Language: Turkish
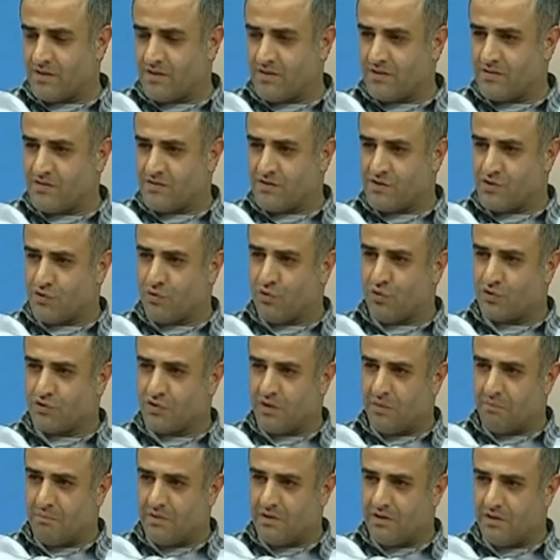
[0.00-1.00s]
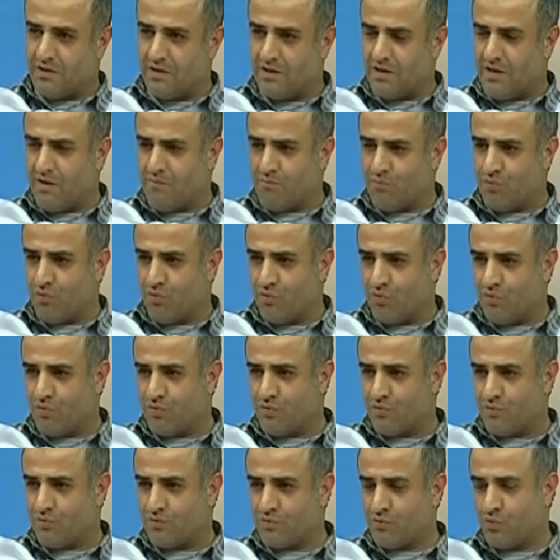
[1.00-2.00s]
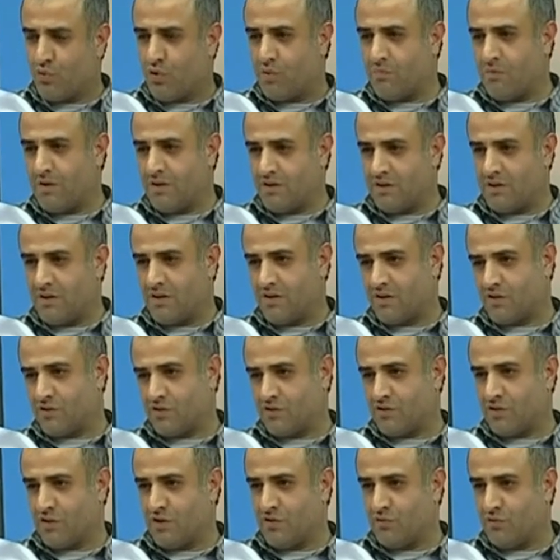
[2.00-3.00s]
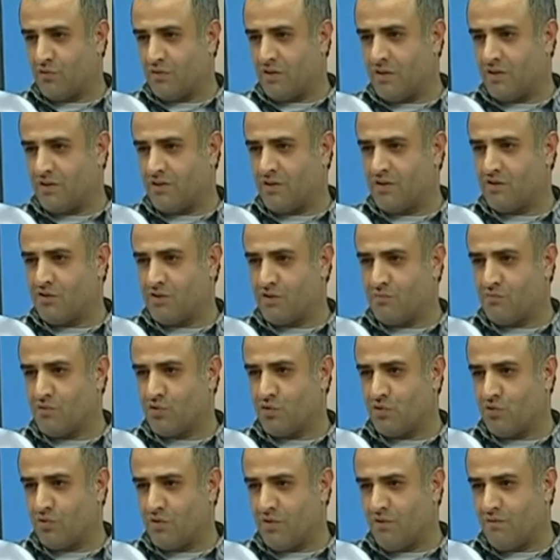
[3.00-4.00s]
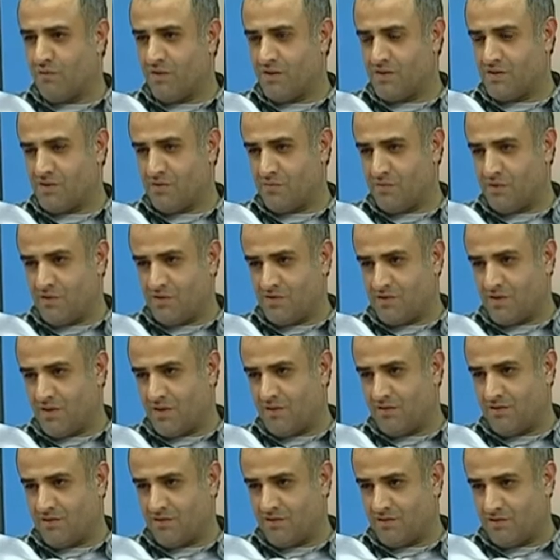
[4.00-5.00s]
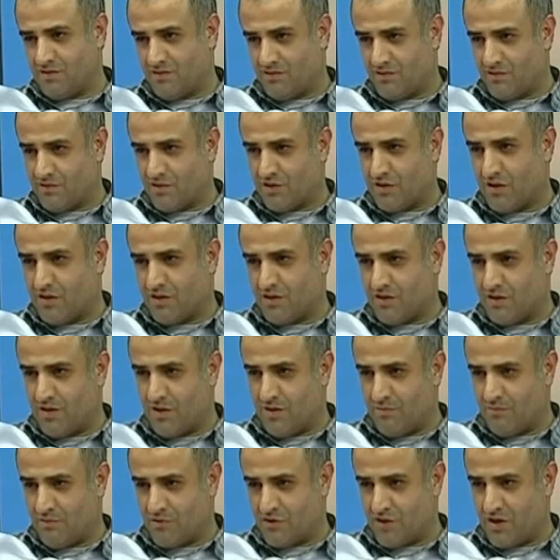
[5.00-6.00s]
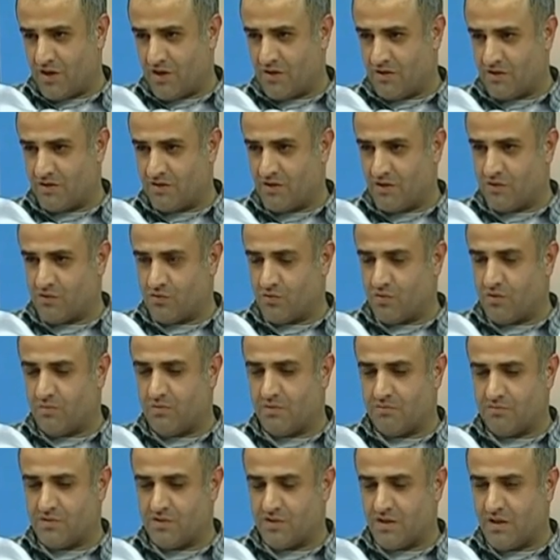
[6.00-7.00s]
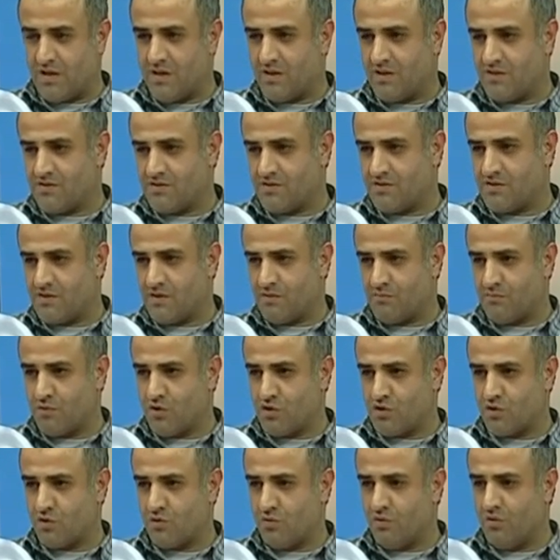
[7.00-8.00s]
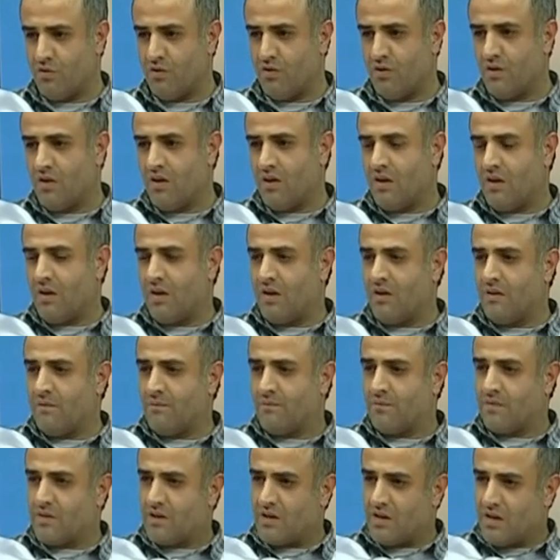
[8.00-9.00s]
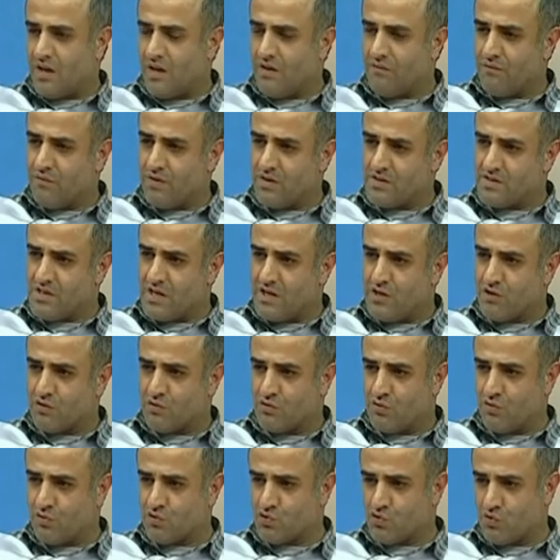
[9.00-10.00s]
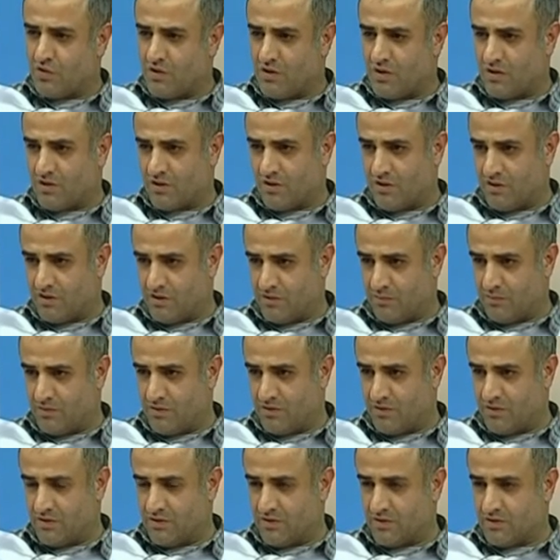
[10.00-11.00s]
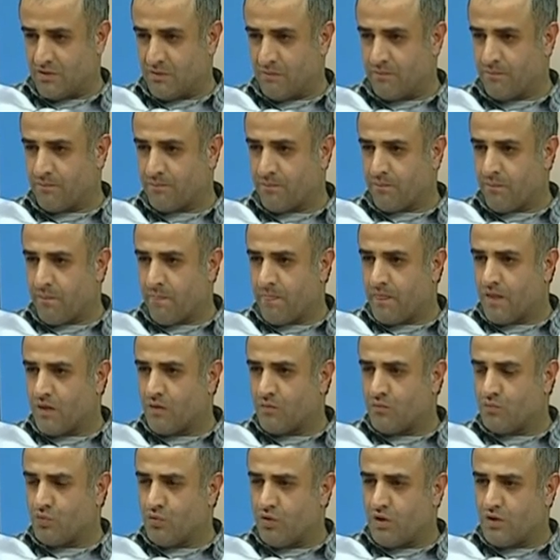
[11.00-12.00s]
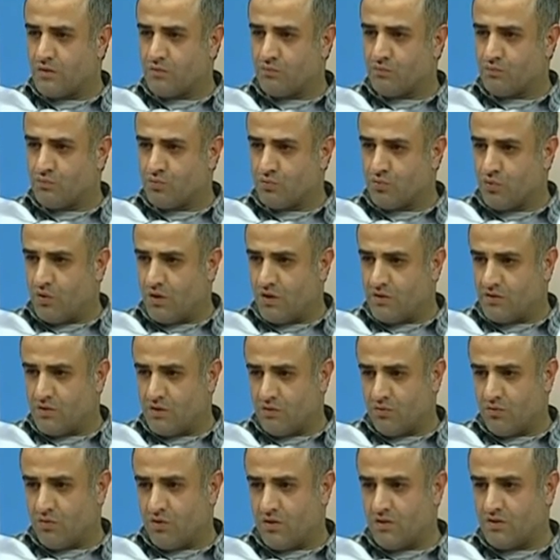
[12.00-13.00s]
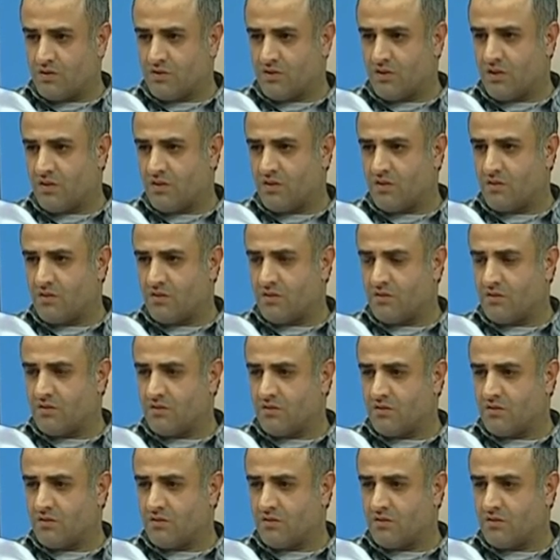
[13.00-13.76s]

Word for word: sigorta bildirilen bu. Normalde kanunlarda 20 kilodan fazla bir insan kaldırılamayacağı yazıyor. Ama biz en az 25 kilo ya en fazla 50 kilo çuvallar kaldırıp indirdik. Hı hı. Bu, bu dolaydan dolayı işte e,